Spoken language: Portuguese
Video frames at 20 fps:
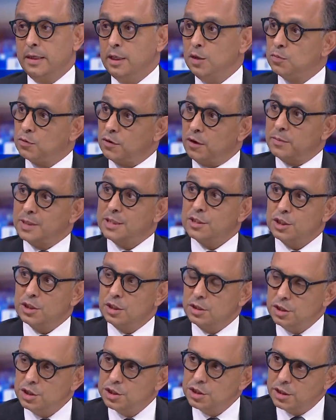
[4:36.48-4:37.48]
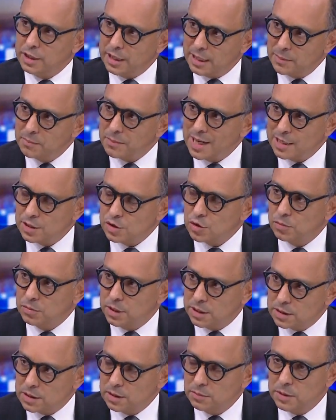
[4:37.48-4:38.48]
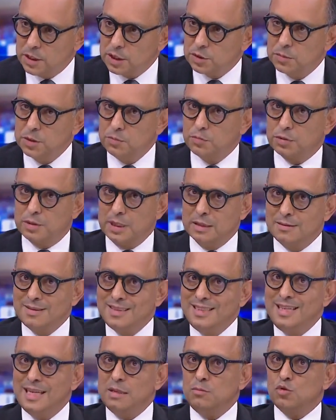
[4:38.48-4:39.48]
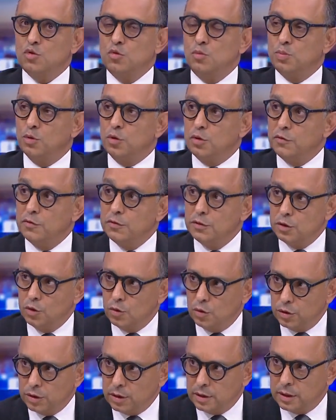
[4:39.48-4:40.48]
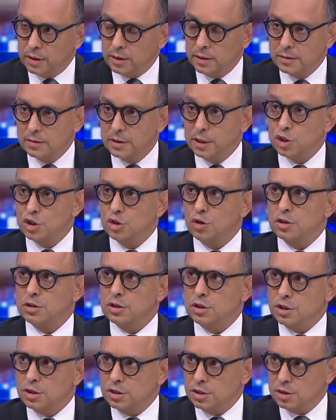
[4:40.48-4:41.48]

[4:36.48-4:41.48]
E provavelmente a estatística era mais ou menos a mesma. E, portanto, tínhamos um pouco vergonha das nossas